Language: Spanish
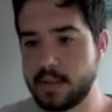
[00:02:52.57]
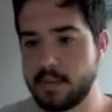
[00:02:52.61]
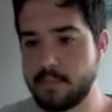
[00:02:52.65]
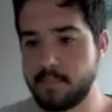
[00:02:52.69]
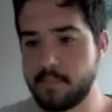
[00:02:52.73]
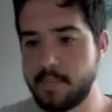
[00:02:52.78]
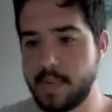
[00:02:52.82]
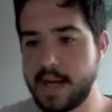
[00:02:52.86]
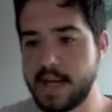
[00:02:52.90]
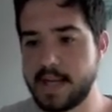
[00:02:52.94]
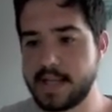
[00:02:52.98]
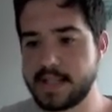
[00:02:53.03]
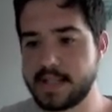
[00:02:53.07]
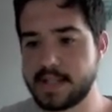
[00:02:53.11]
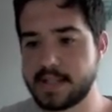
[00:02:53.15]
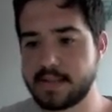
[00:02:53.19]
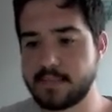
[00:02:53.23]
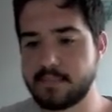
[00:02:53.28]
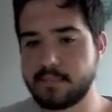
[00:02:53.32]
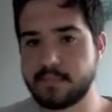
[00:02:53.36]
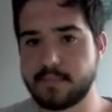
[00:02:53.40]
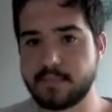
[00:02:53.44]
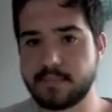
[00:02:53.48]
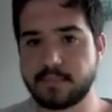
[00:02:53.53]

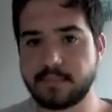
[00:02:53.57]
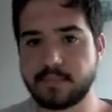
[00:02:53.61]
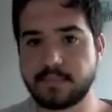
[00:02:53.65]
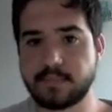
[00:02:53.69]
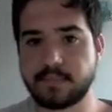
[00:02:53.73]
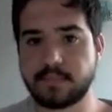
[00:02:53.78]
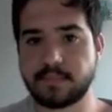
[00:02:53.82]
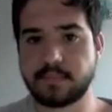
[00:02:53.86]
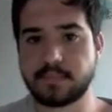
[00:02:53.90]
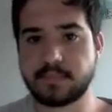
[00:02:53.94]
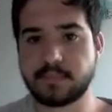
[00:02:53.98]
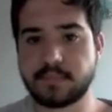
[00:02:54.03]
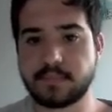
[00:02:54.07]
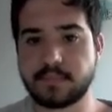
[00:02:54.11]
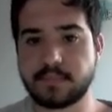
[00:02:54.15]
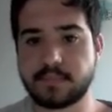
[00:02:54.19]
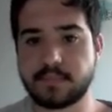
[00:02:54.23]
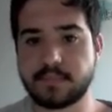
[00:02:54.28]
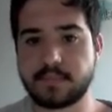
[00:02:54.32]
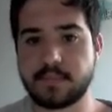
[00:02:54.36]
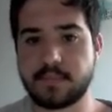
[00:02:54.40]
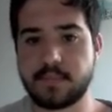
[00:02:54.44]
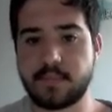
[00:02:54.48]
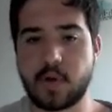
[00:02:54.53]
más mm,
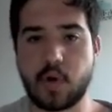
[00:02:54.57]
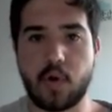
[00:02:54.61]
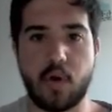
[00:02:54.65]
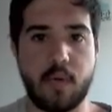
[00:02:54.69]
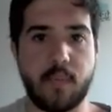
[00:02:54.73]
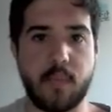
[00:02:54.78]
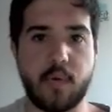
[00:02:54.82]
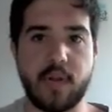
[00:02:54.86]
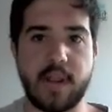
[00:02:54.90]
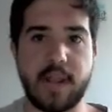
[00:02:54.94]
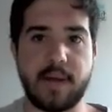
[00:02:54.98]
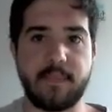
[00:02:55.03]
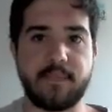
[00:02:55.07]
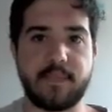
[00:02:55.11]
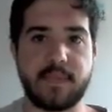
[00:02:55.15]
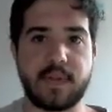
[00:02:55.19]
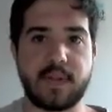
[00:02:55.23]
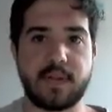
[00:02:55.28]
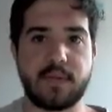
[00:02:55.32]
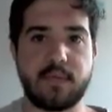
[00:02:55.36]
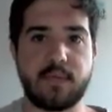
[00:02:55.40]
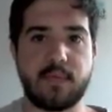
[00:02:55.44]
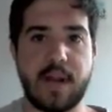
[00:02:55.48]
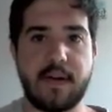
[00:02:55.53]
cómoda,
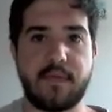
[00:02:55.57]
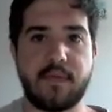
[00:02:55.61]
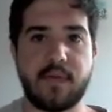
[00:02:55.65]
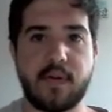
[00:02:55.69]
de una